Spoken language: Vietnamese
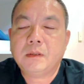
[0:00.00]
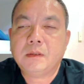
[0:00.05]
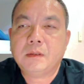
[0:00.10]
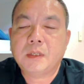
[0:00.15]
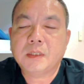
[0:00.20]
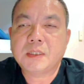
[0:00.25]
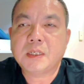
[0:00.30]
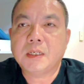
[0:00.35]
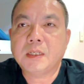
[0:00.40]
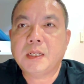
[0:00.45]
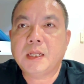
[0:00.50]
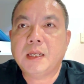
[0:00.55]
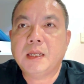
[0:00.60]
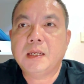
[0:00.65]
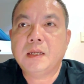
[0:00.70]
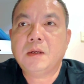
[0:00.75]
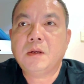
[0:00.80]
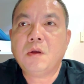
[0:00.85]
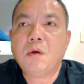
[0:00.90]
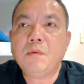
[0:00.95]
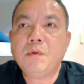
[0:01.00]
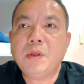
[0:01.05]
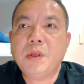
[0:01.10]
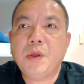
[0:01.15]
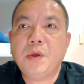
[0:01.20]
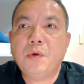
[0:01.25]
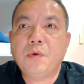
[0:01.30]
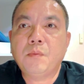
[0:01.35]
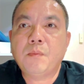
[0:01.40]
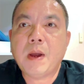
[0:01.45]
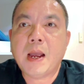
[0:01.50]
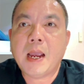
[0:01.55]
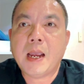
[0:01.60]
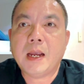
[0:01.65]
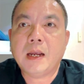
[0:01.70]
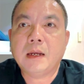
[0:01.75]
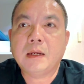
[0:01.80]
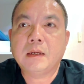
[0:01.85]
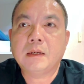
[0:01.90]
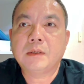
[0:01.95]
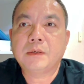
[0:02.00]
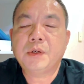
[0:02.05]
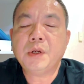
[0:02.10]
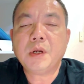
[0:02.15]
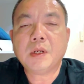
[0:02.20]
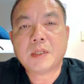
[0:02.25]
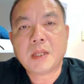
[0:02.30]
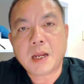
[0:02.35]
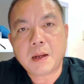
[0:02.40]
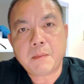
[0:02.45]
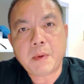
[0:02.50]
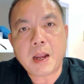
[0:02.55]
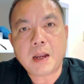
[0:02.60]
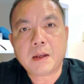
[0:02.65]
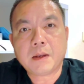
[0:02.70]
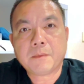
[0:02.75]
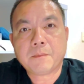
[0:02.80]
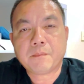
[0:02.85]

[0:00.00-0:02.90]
Thực sự thì có nhiều bạn rất là thắc mắc,